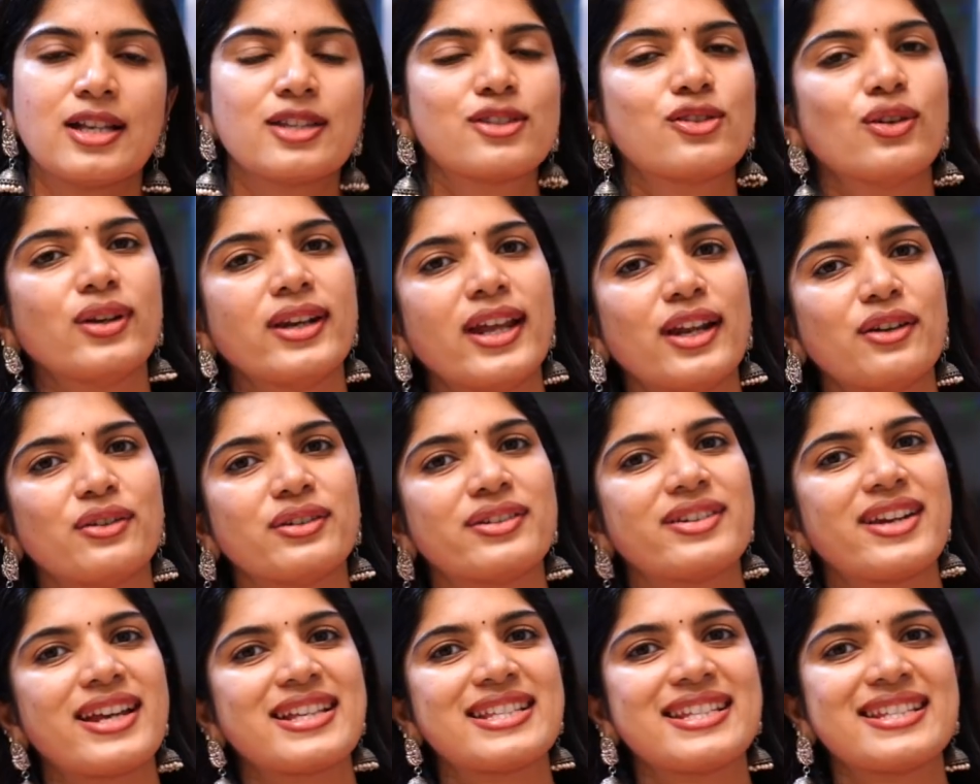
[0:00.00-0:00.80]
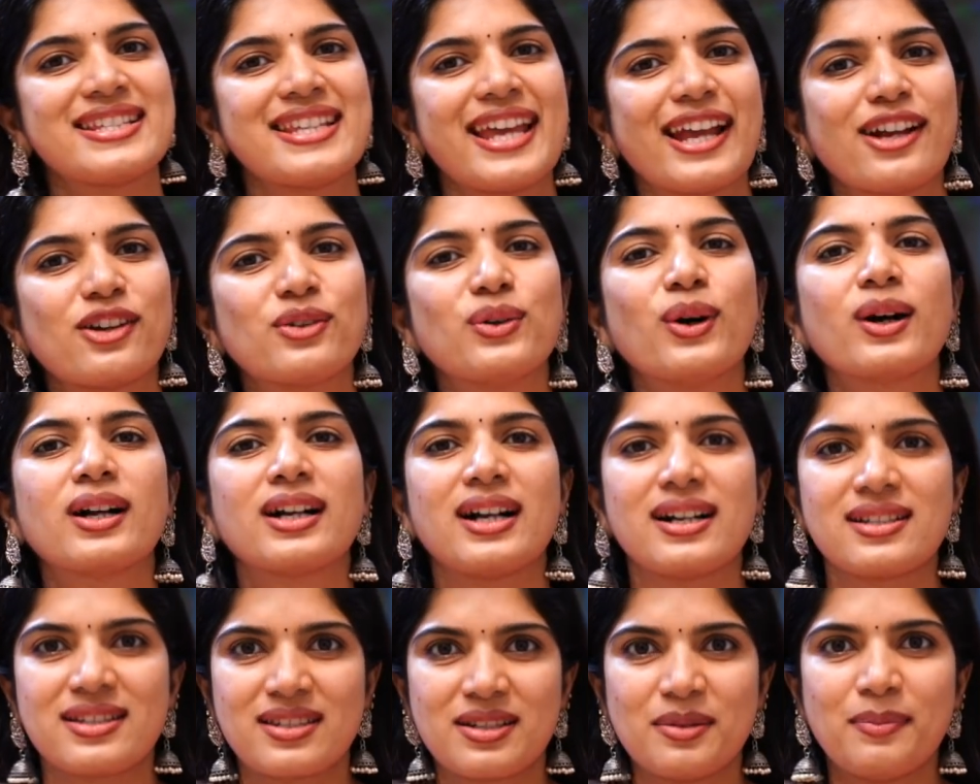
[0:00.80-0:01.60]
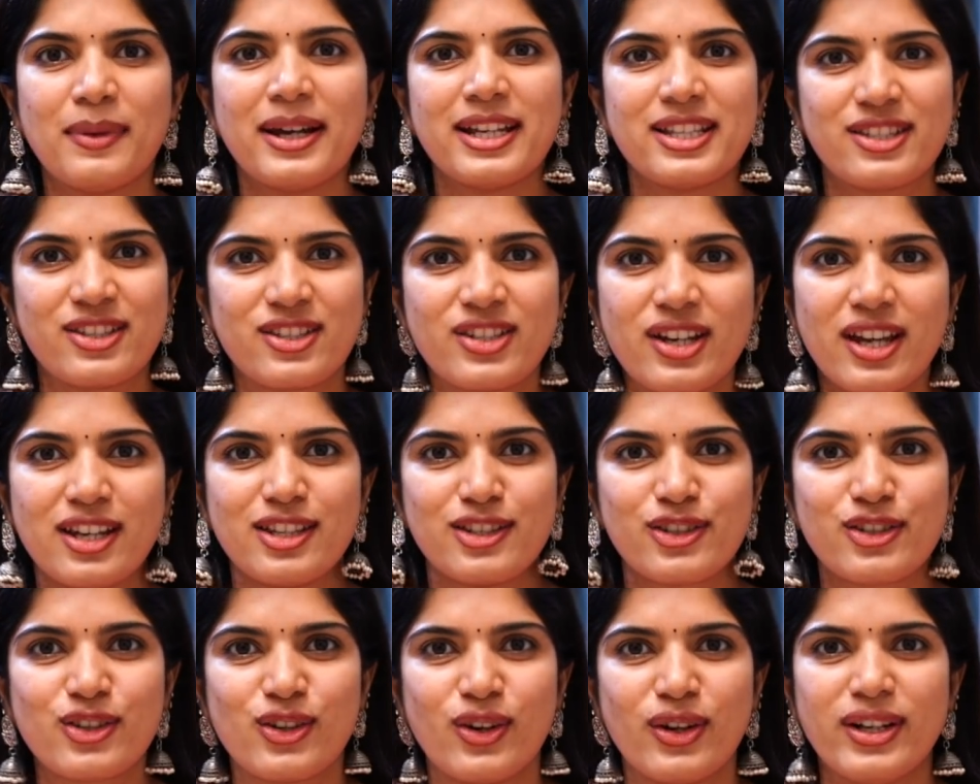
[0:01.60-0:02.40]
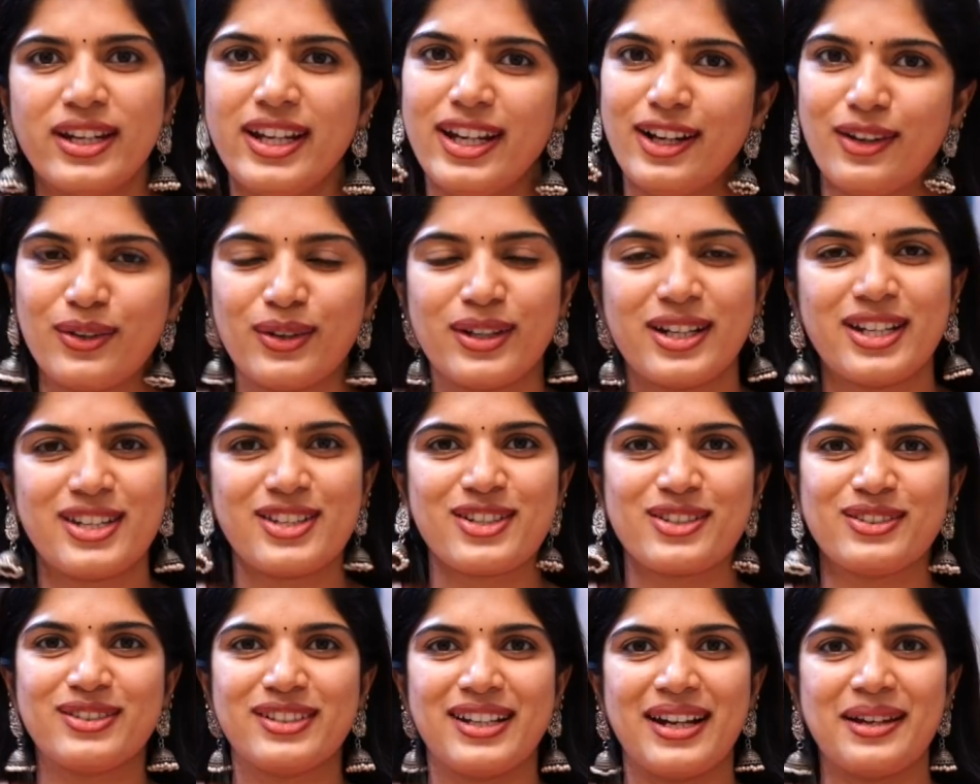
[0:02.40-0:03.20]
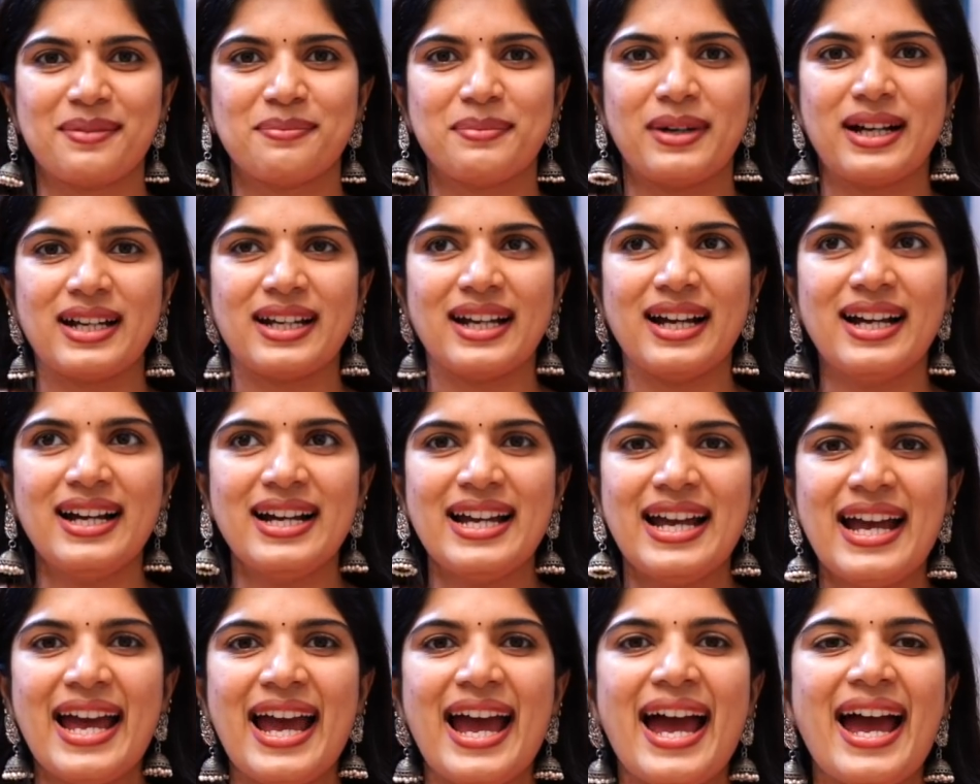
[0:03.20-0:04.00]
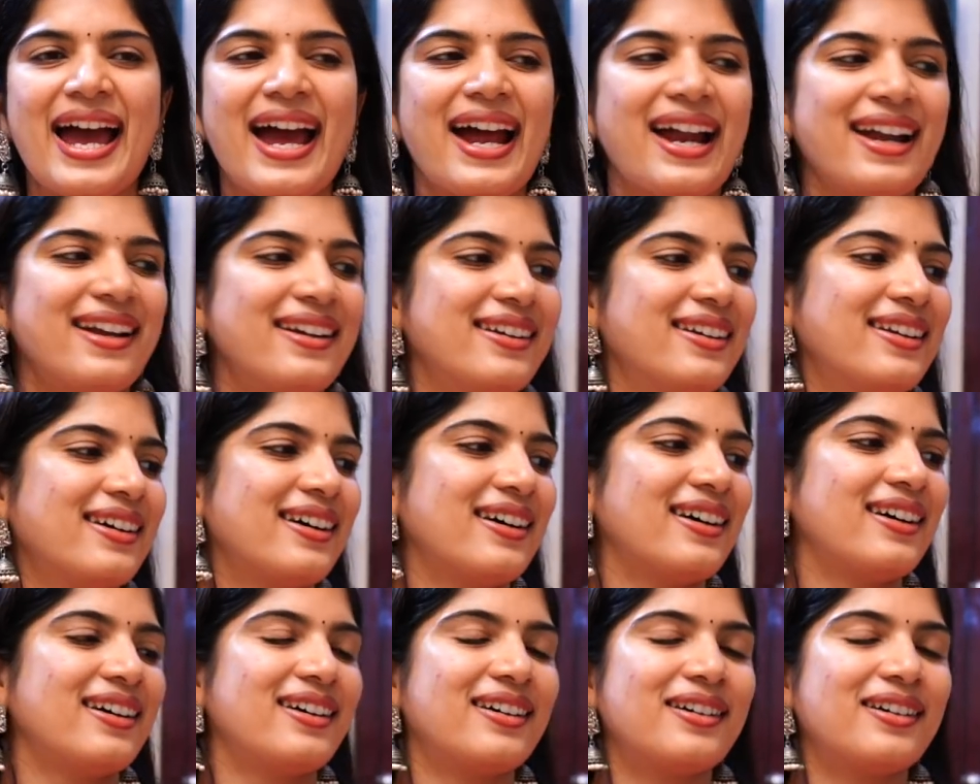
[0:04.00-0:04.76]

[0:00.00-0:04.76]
సో నేను డ్రెస్సెస్ ఎక్కువ కస్టమైజ్ చేయించుకొని కుట్టించుకుంటాను అనమాట అండ్